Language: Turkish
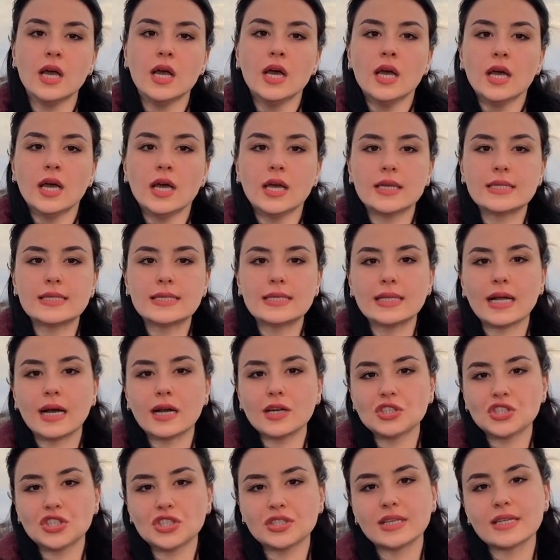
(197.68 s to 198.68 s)
E,
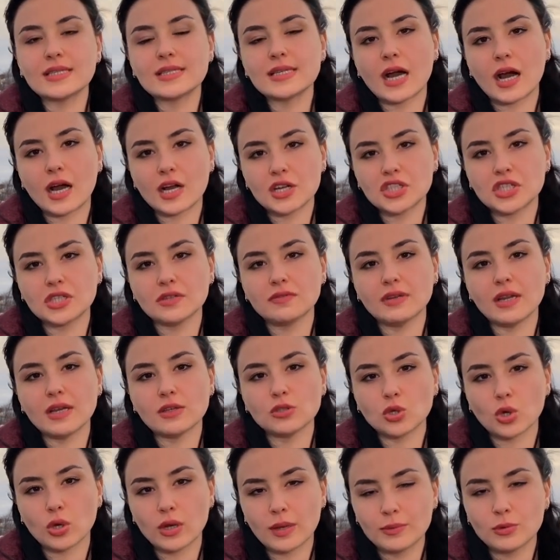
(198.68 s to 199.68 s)
silah şiddeti
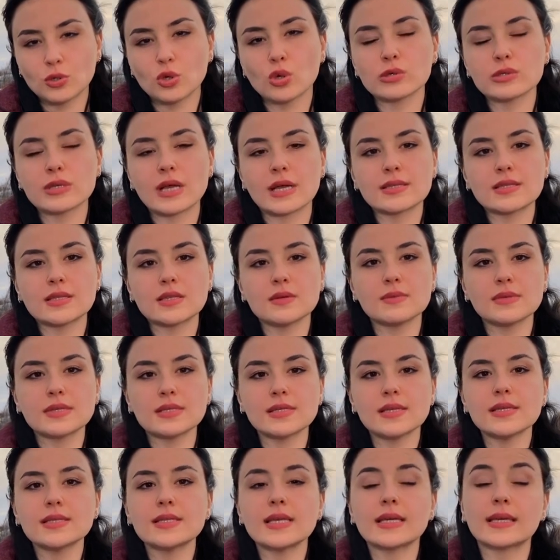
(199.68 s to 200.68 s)
arşivine şöyle bir göz
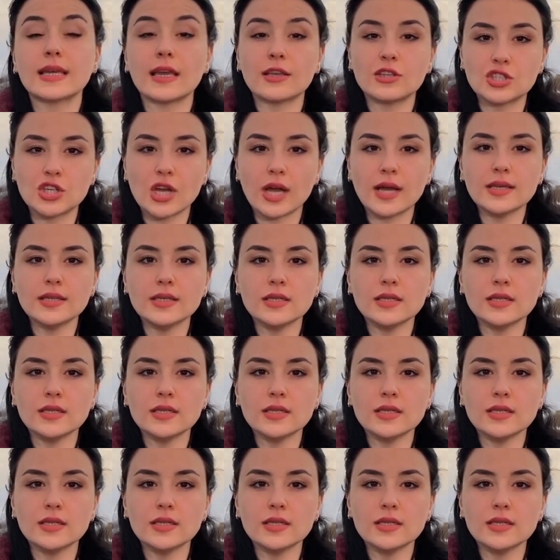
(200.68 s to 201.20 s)
attığımızda ise geçen